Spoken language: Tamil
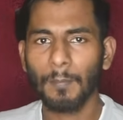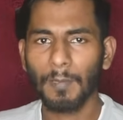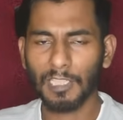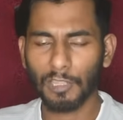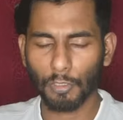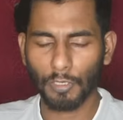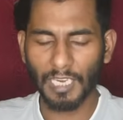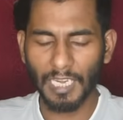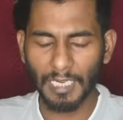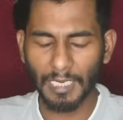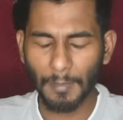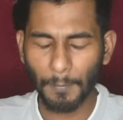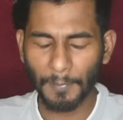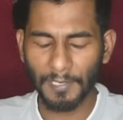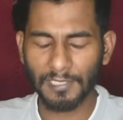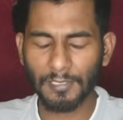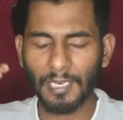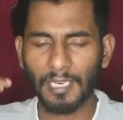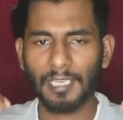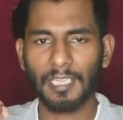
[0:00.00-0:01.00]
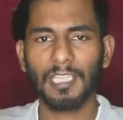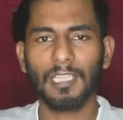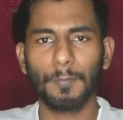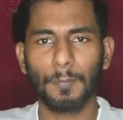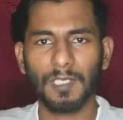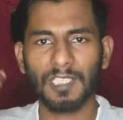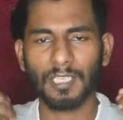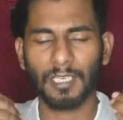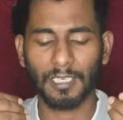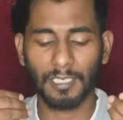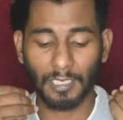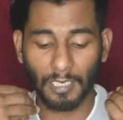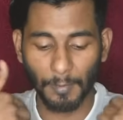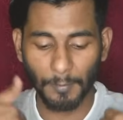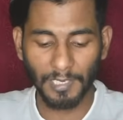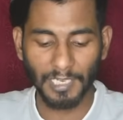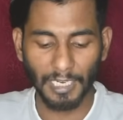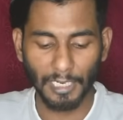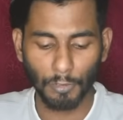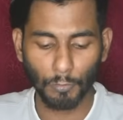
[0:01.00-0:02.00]
மற்றவங்க என்ன பேசுறாங்க எது பேசுறாங்கன்ற
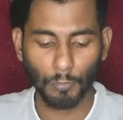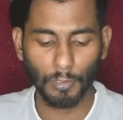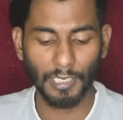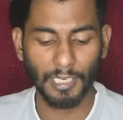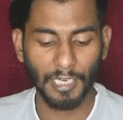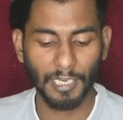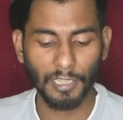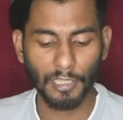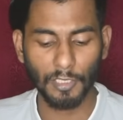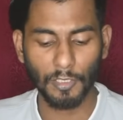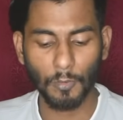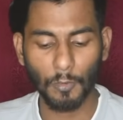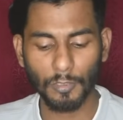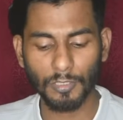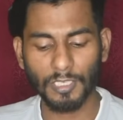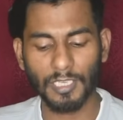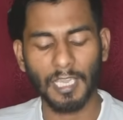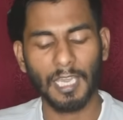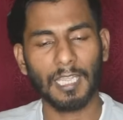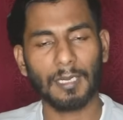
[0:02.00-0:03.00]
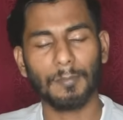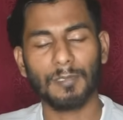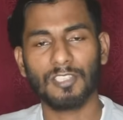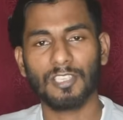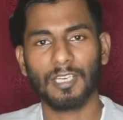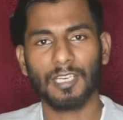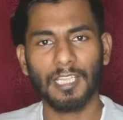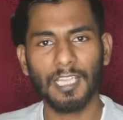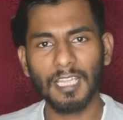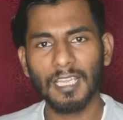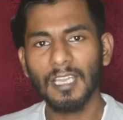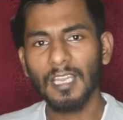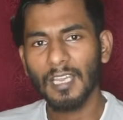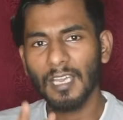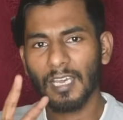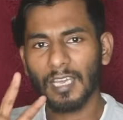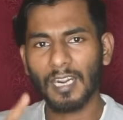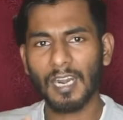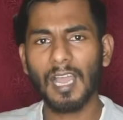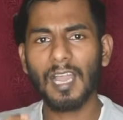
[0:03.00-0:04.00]
மாதிரி எனக்குள்ள எடுத்து யோசிக்க ஆரம்பிச்சிருக்கேன்
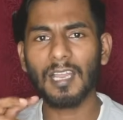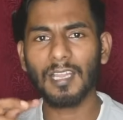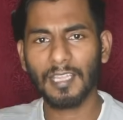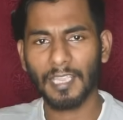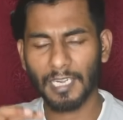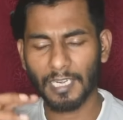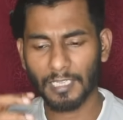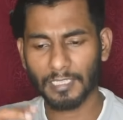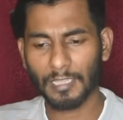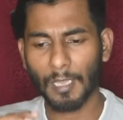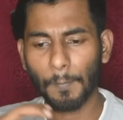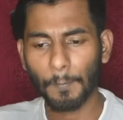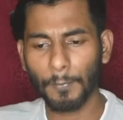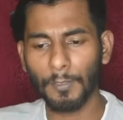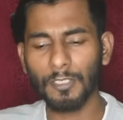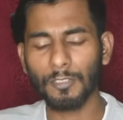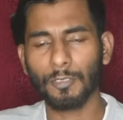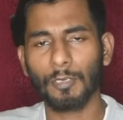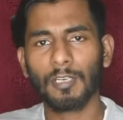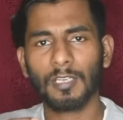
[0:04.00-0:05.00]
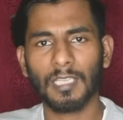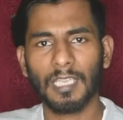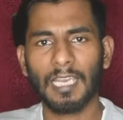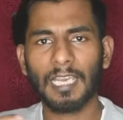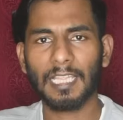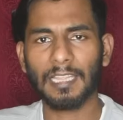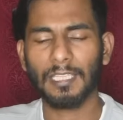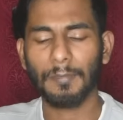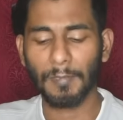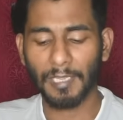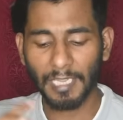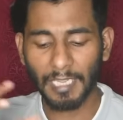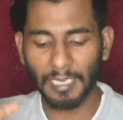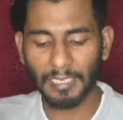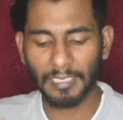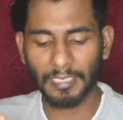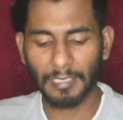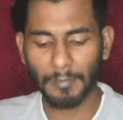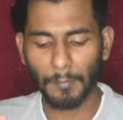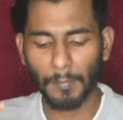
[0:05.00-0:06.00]
ராங் எனக்கு தப்புன்னு சொல்றது எல்லாத்தையுமே
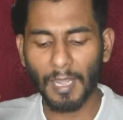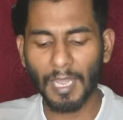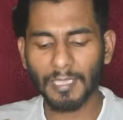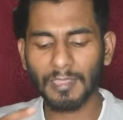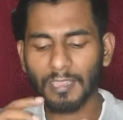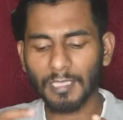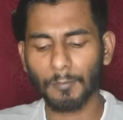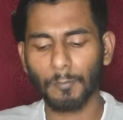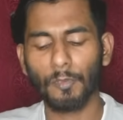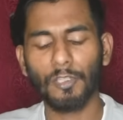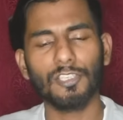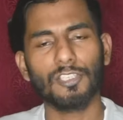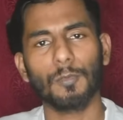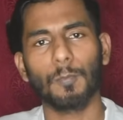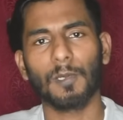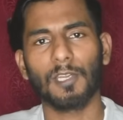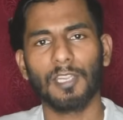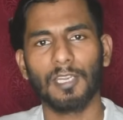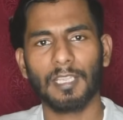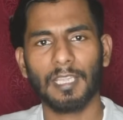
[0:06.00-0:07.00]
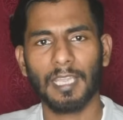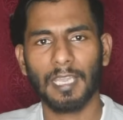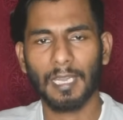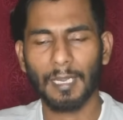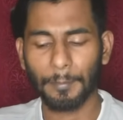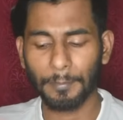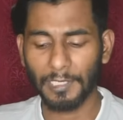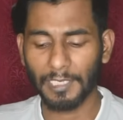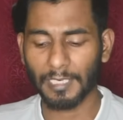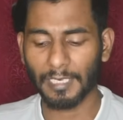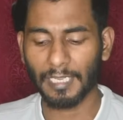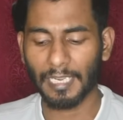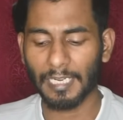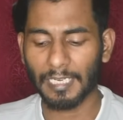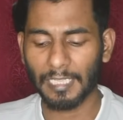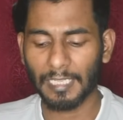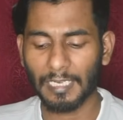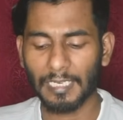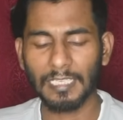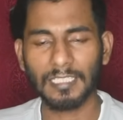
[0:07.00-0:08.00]
கேட்டுட்டு மாத்த முயற்சி பண்ணியிருக்கேன் அப்படின்ற
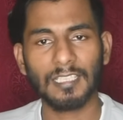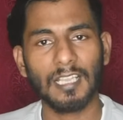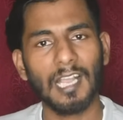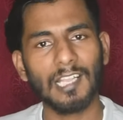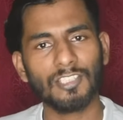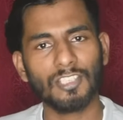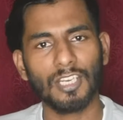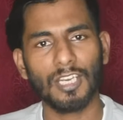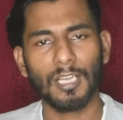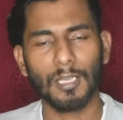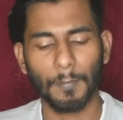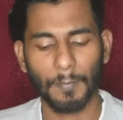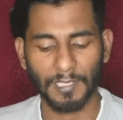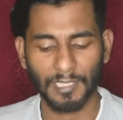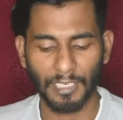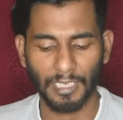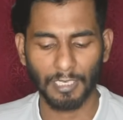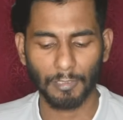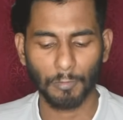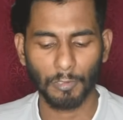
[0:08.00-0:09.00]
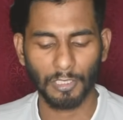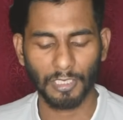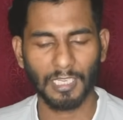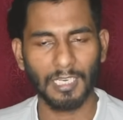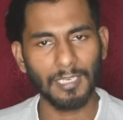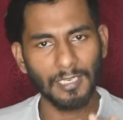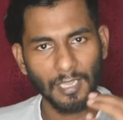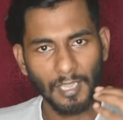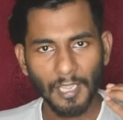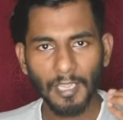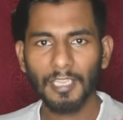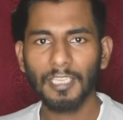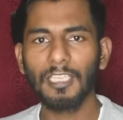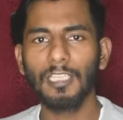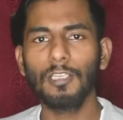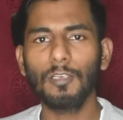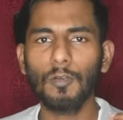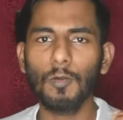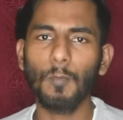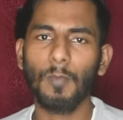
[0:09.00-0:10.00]
கேட்டகரியில சாச்சனாக்கு பதினேழு ஓட்டுகள்
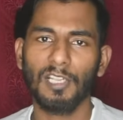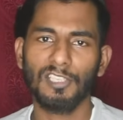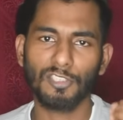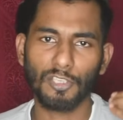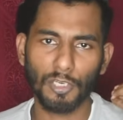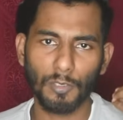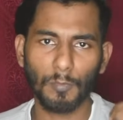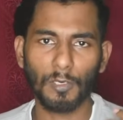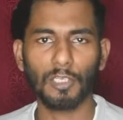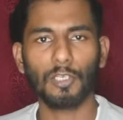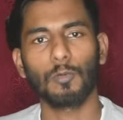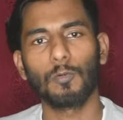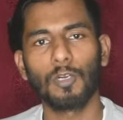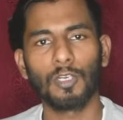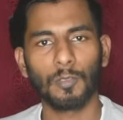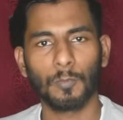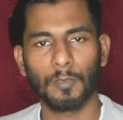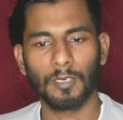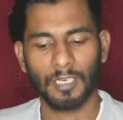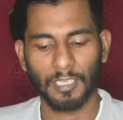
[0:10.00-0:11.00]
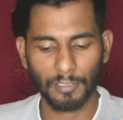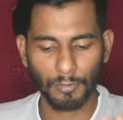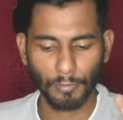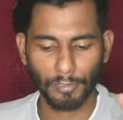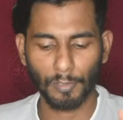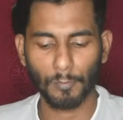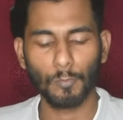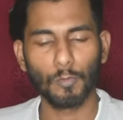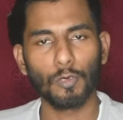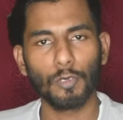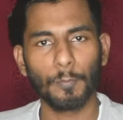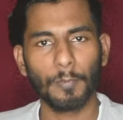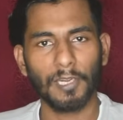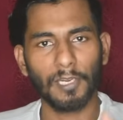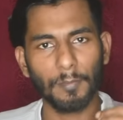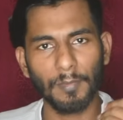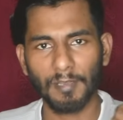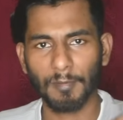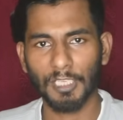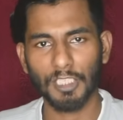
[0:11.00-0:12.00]
இதுக்கும் அஞ்சுரி மட்டும் ஓட்டு போடல ஸோ இந்த மூணு
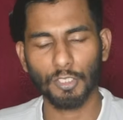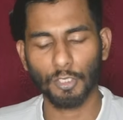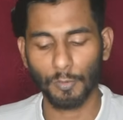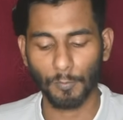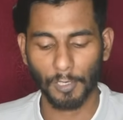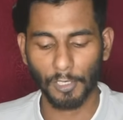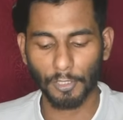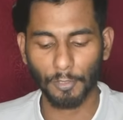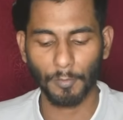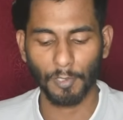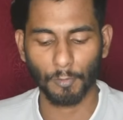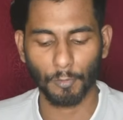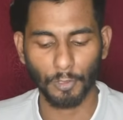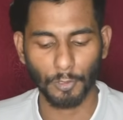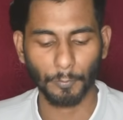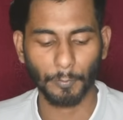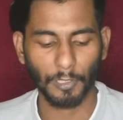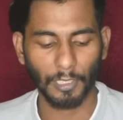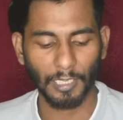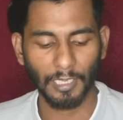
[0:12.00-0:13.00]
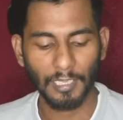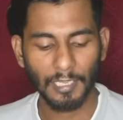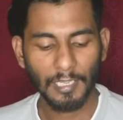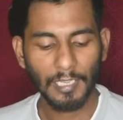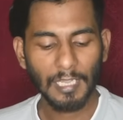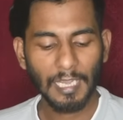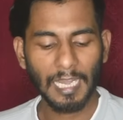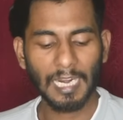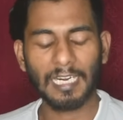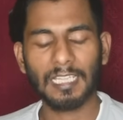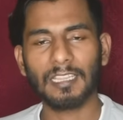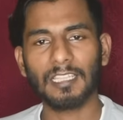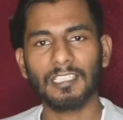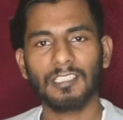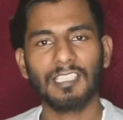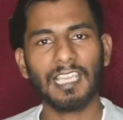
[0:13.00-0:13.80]
பேருக்குமே அஞ்சுரி மட்டுமே ஓட்டு போடல அடுத்து